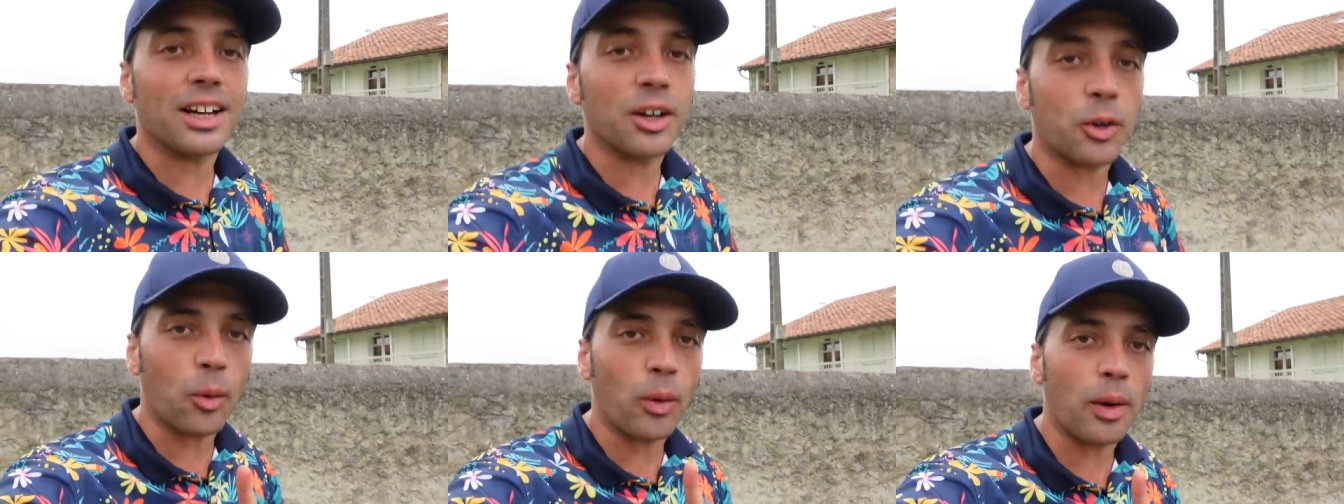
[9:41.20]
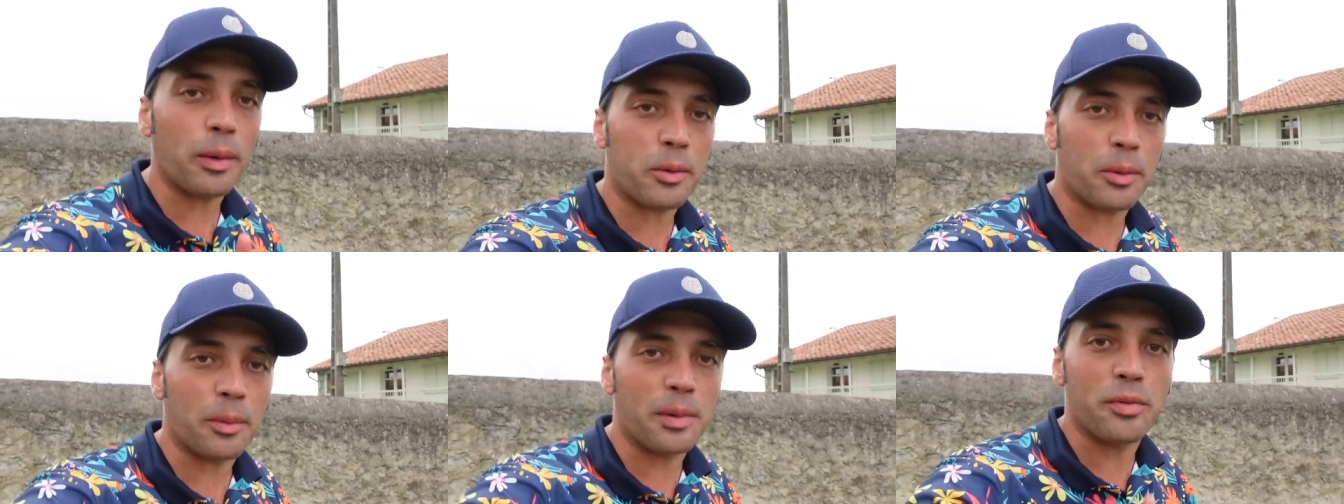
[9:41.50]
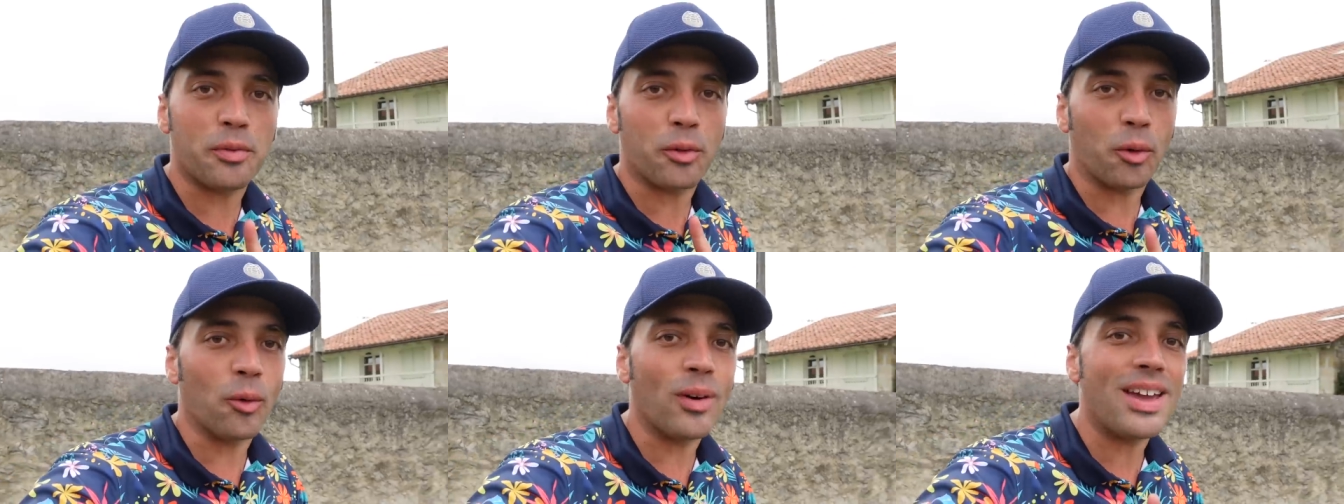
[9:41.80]
incroyable comment ils
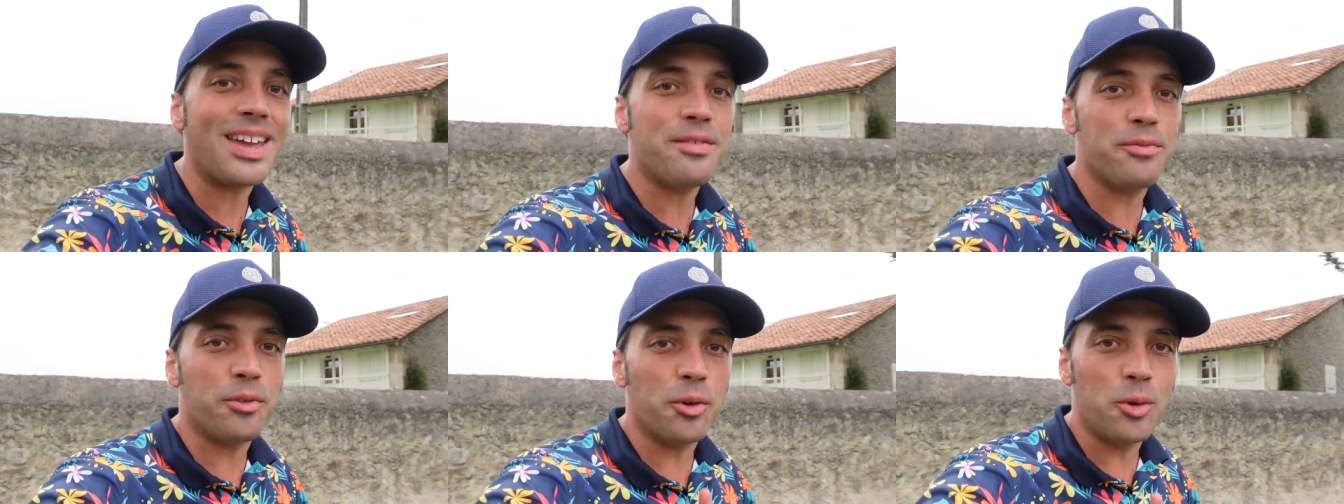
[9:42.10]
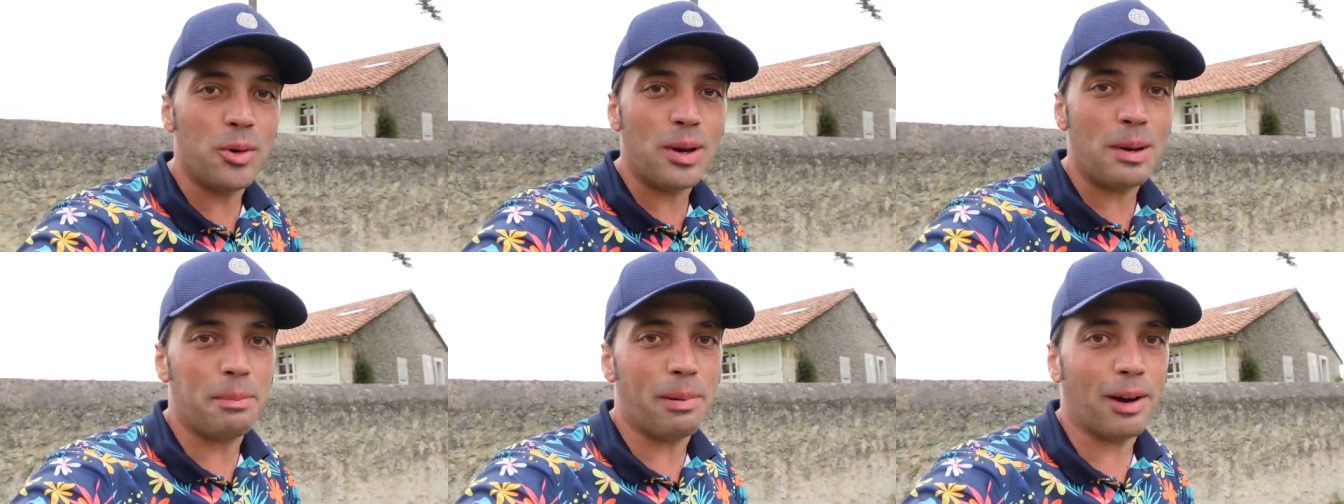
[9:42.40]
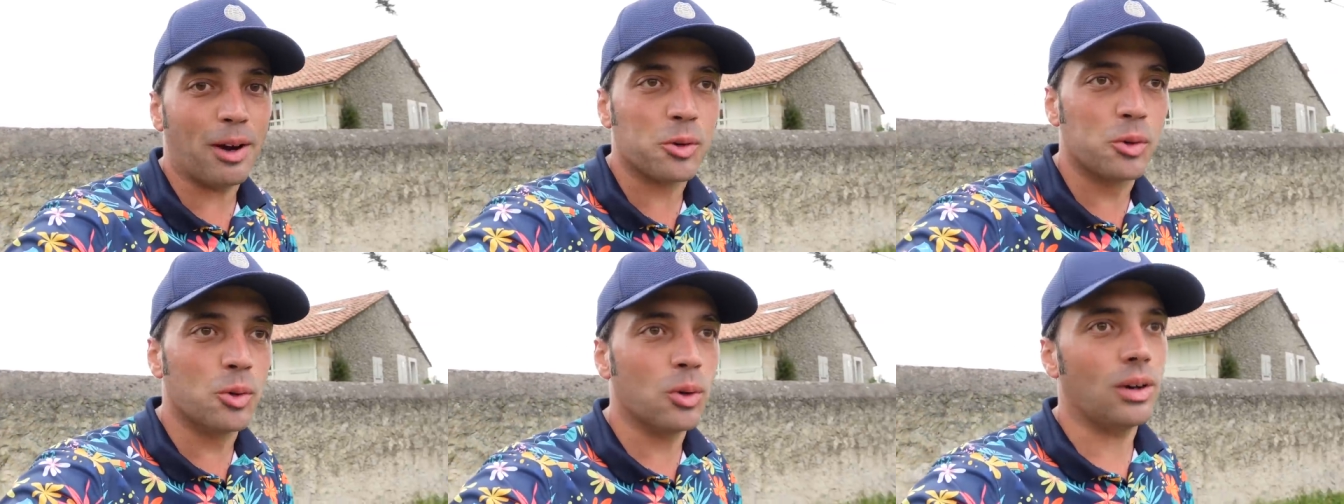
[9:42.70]
font évoluer le
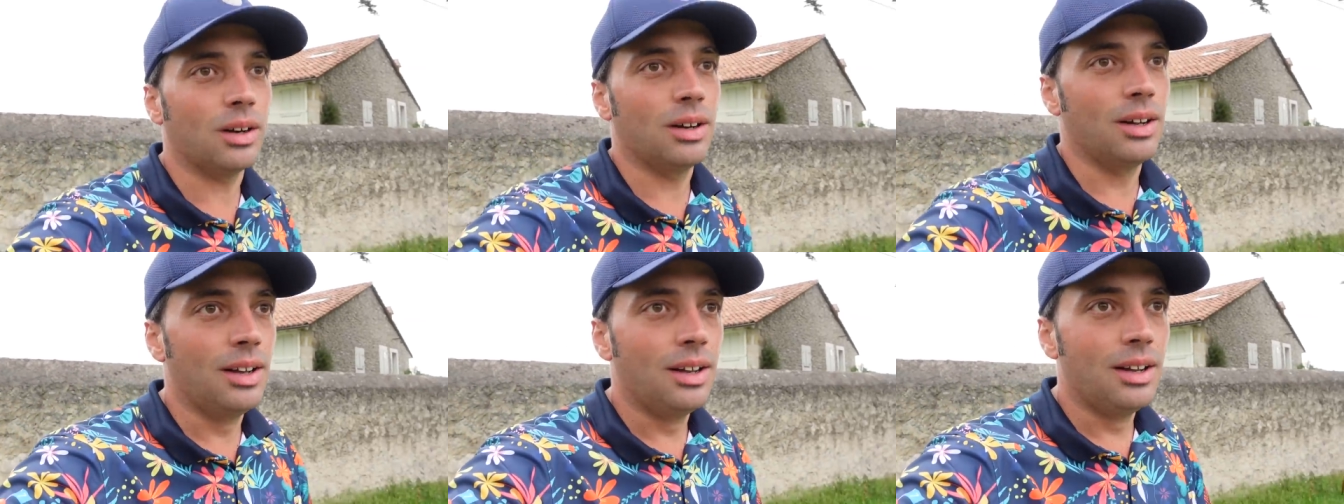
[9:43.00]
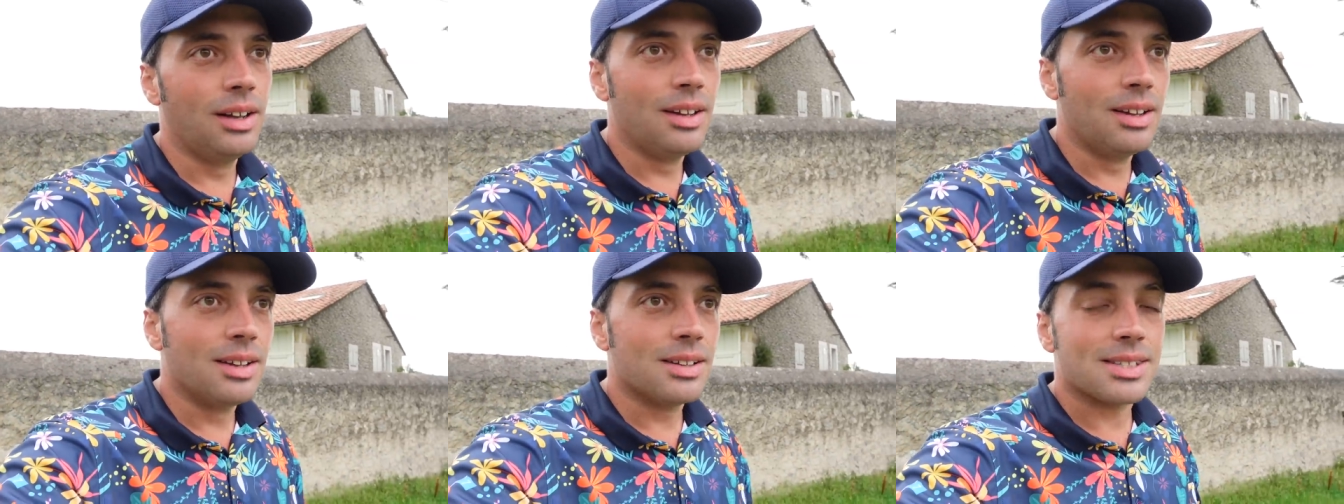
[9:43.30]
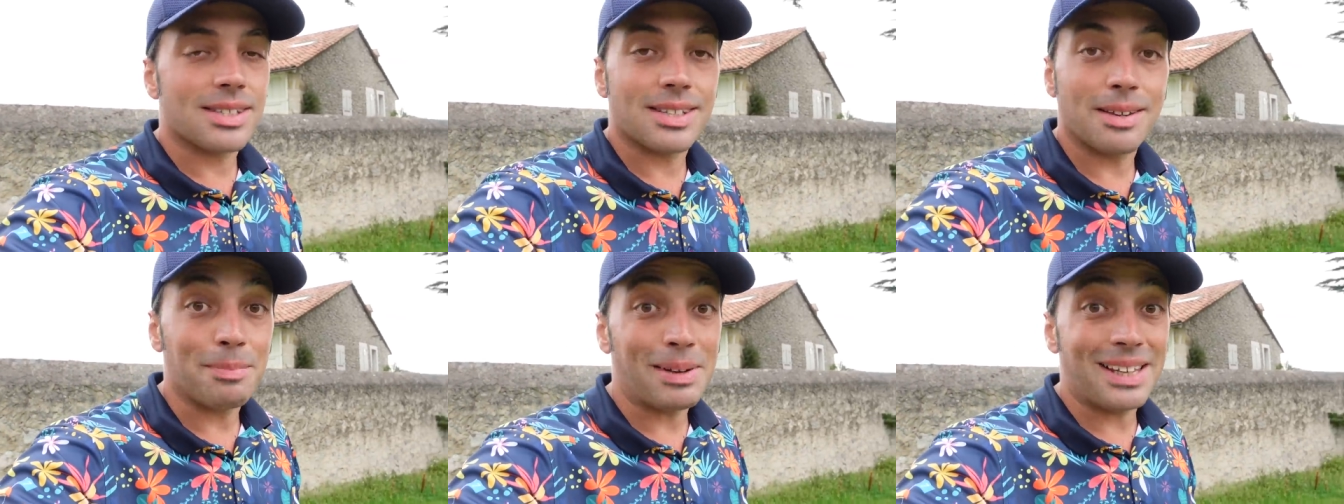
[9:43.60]
parcours,
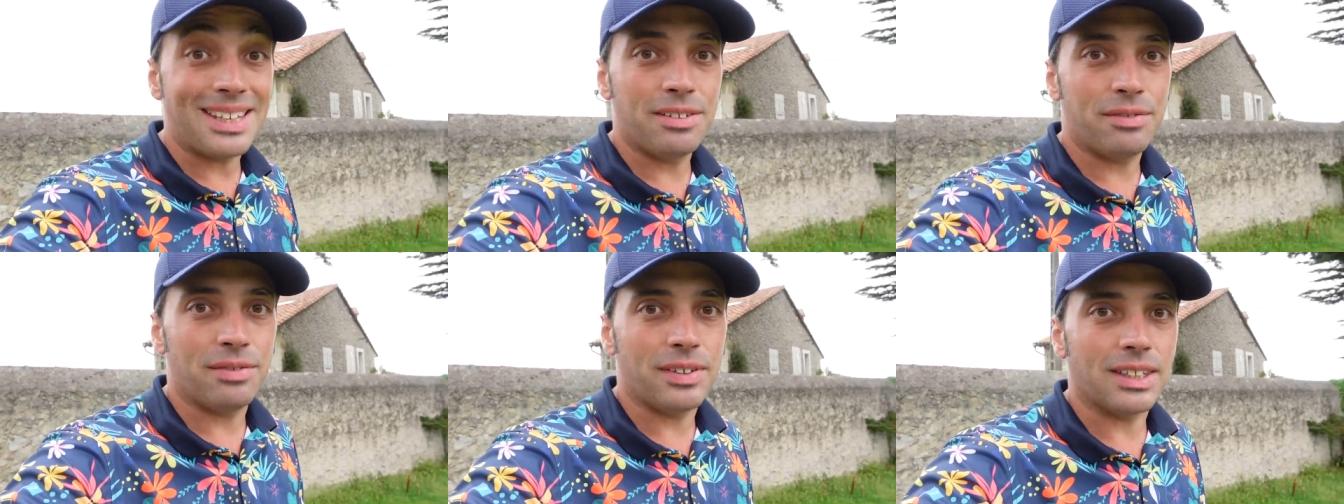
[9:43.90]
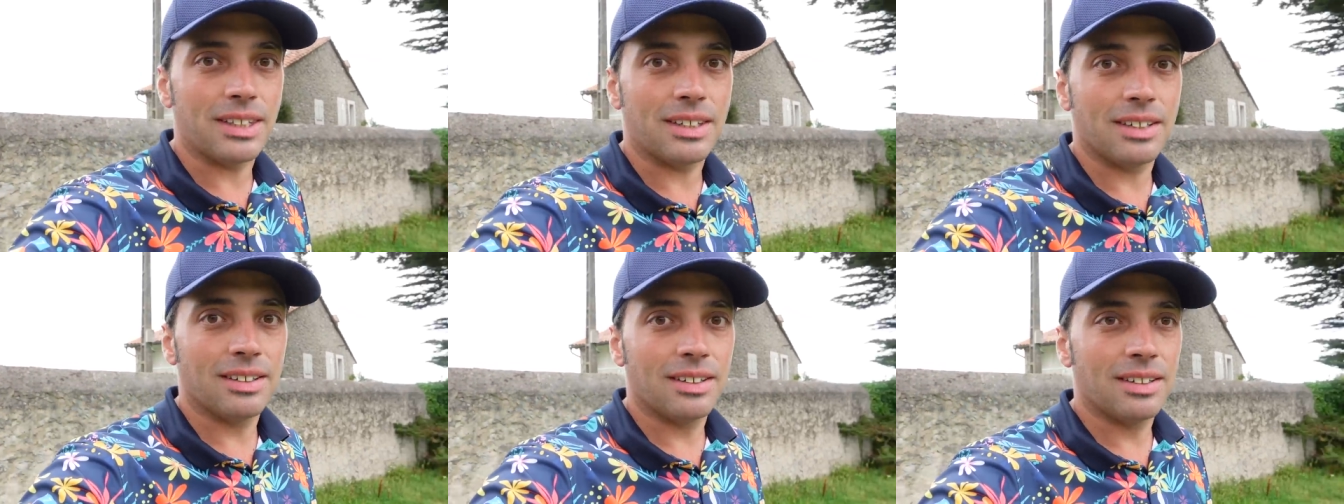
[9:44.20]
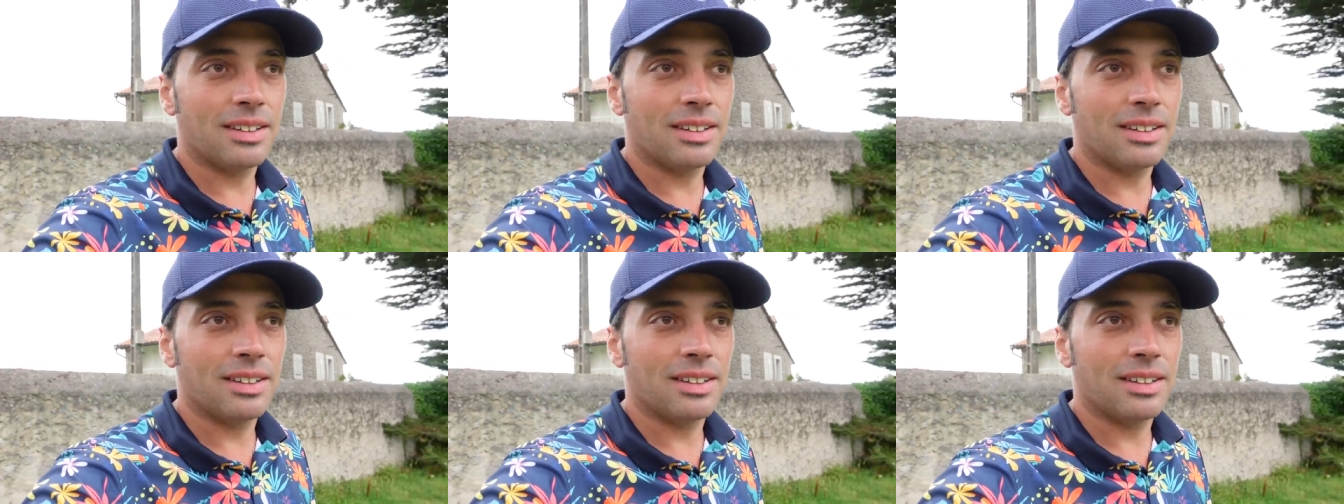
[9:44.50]
c'est magnifique.